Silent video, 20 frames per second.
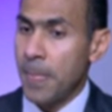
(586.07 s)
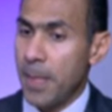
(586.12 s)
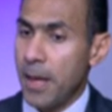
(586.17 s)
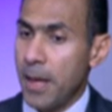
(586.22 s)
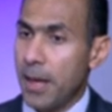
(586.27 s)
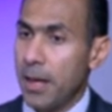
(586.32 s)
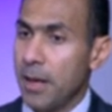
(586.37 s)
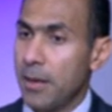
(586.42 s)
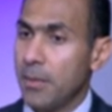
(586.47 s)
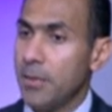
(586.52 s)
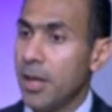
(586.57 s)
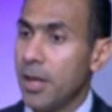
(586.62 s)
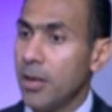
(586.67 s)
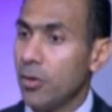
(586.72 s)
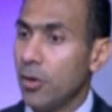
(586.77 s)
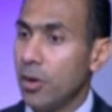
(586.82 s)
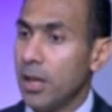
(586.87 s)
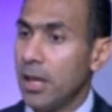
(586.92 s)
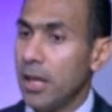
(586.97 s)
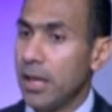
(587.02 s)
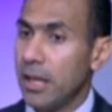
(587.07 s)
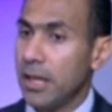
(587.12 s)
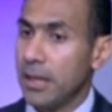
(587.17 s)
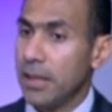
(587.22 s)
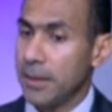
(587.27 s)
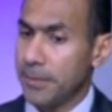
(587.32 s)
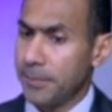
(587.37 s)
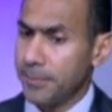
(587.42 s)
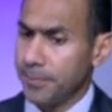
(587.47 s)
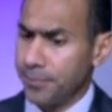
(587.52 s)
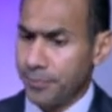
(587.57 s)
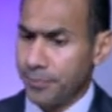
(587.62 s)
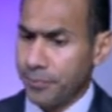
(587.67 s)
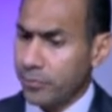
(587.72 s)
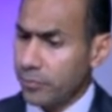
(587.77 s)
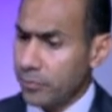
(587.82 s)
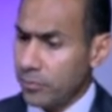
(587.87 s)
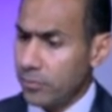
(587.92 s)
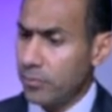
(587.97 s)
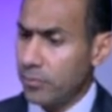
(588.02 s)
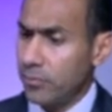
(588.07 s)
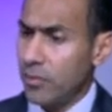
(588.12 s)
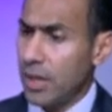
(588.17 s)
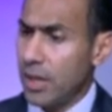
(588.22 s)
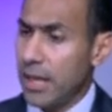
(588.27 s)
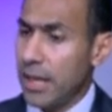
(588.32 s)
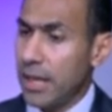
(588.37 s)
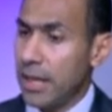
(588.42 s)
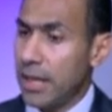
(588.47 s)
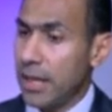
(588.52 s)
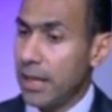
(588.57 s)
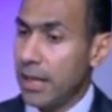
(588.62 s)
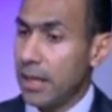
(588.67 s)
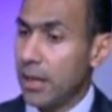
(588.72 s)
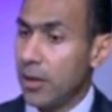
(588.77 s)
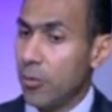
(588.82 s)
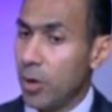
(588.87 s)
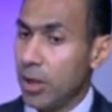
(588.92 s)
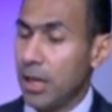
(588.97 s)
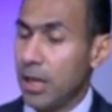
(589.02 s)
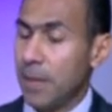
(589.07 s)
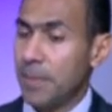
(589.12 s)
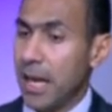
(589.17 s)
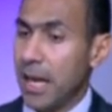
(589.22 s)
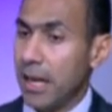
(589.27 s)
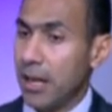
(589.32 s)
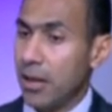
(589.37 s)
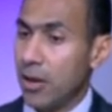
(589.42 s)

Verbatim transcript: آه، بيدل ان الوضع بتاعنا